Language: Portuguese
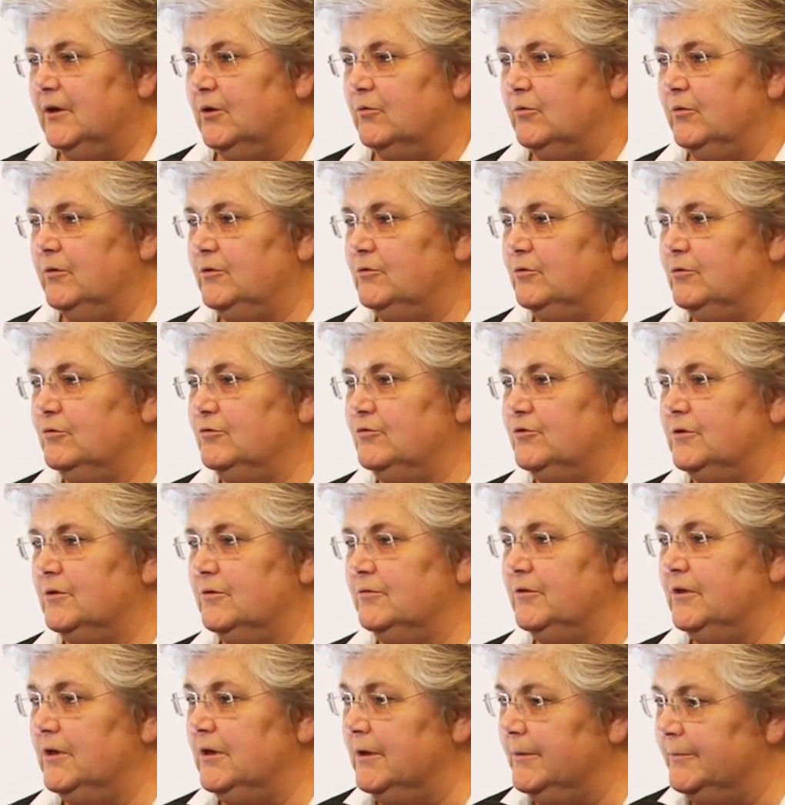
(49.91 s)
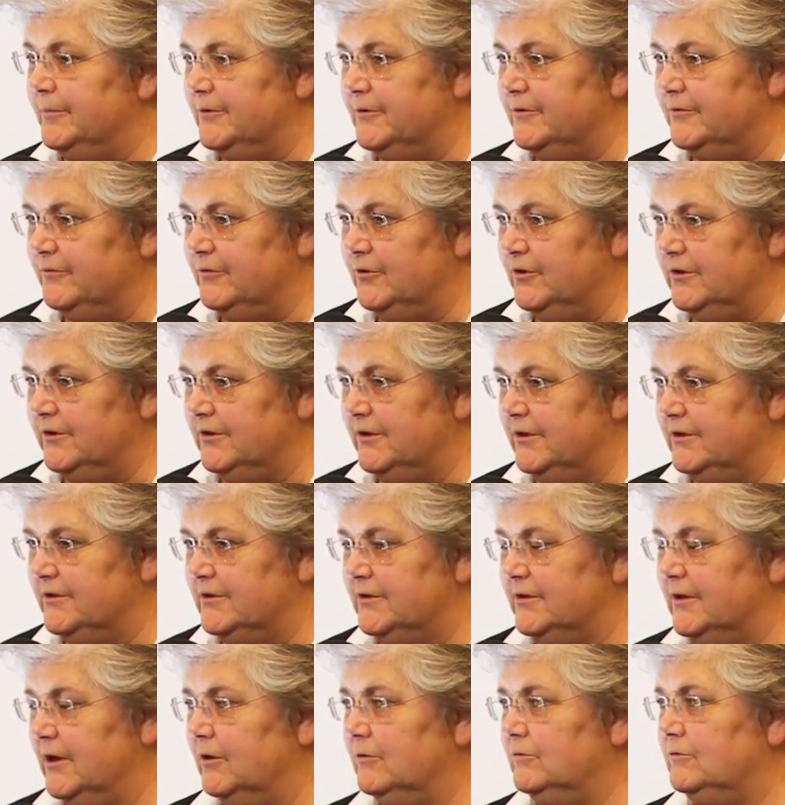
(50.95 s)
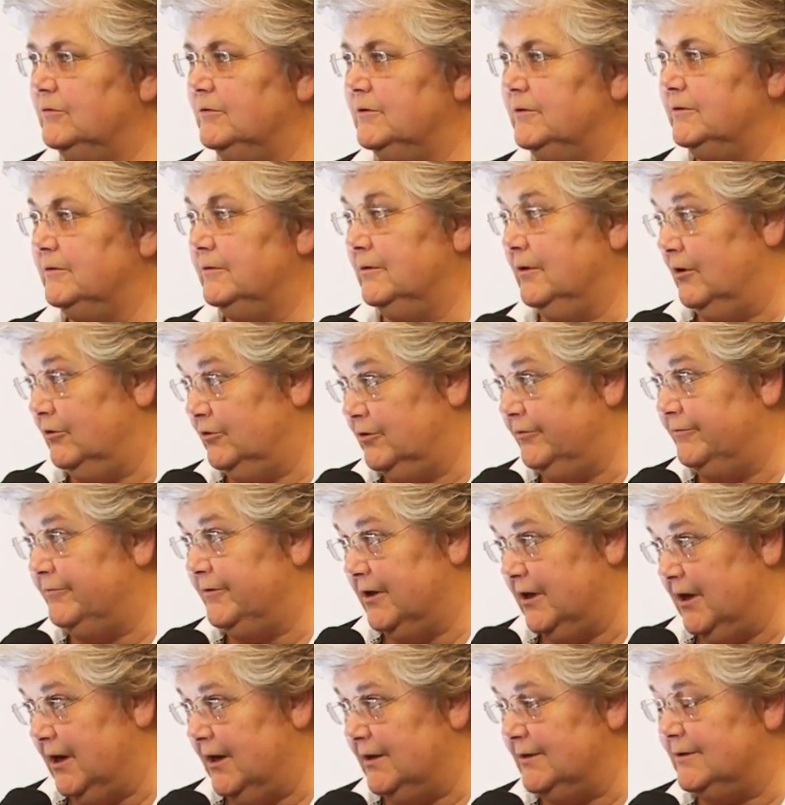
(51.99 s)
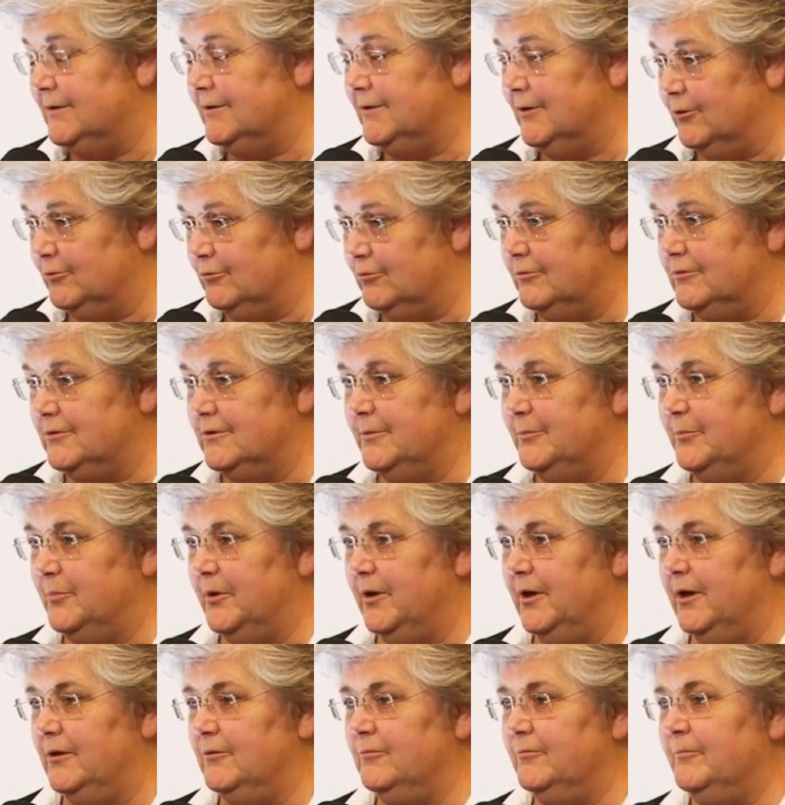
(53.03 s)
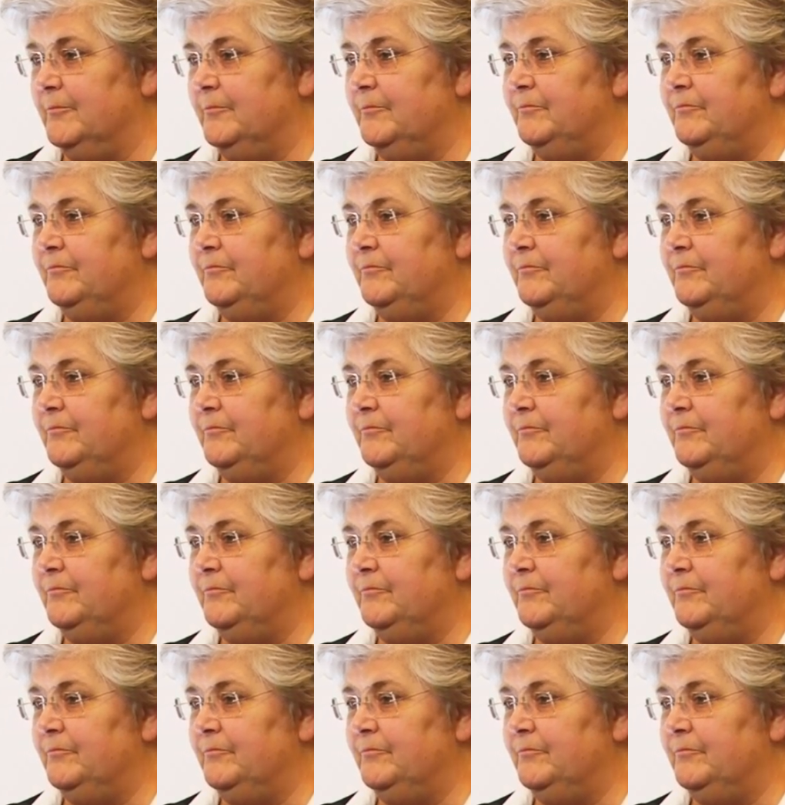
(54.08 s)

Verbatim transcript: com a introdução de lâmpadas fluorescentes de, alto, de alta eficácia, de alto desempenho,